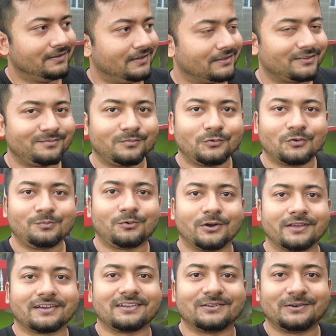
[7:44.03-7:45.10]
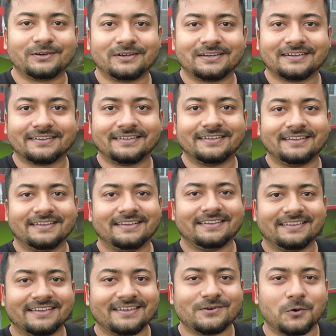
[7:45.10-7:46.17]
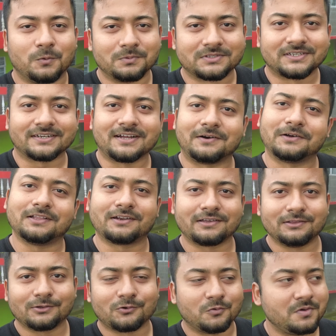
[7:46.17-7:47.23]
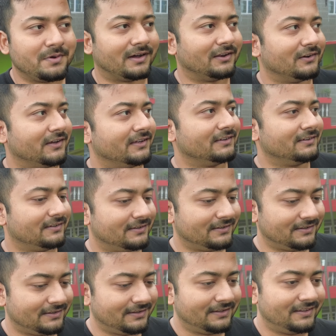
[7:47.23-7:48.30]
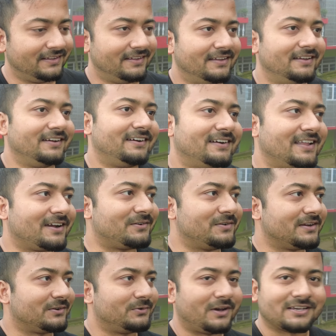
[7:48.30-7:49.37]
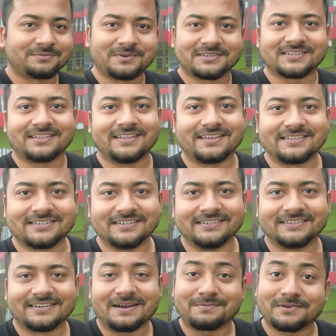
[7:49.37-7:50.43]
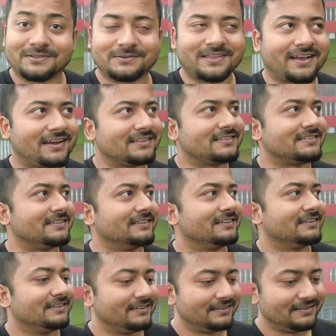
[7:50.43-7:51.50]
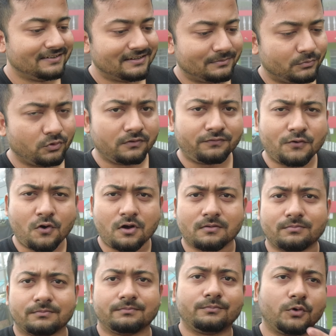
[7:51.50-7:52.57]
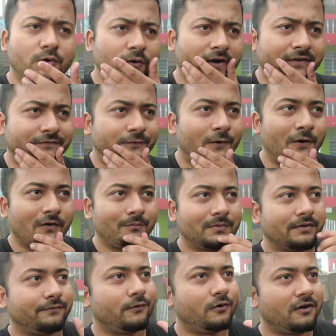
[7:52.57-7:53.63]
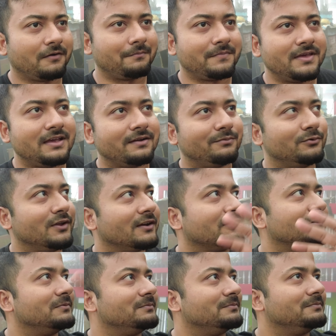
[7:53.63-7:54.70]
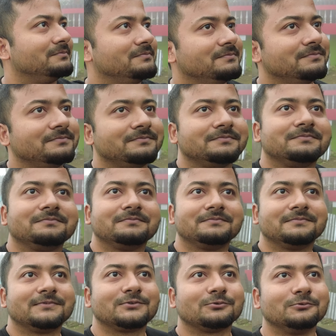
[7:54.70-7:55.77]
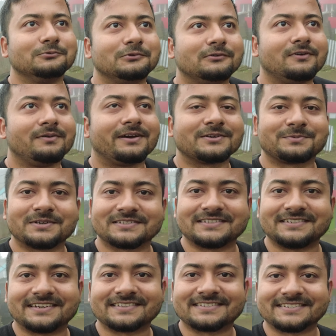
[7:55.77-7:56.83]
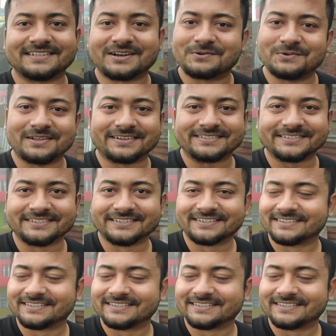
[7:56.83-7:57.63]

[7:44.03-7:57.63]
একদম মন ভরে গেল এই হোমস্টের খাওয়া দাওয়া কিন্তু খুবই ভালো হয় আর এখন একটু আশপাশটা দেখছি আপনাদের দেখাচ্ছি পুরো ফগ বললো এটা ফগ মানে ফগ মেঘ পুরো একদম সুন্দরভাবে আশপাশ দিয়ে যাচ্ছে দারুণ লাগছে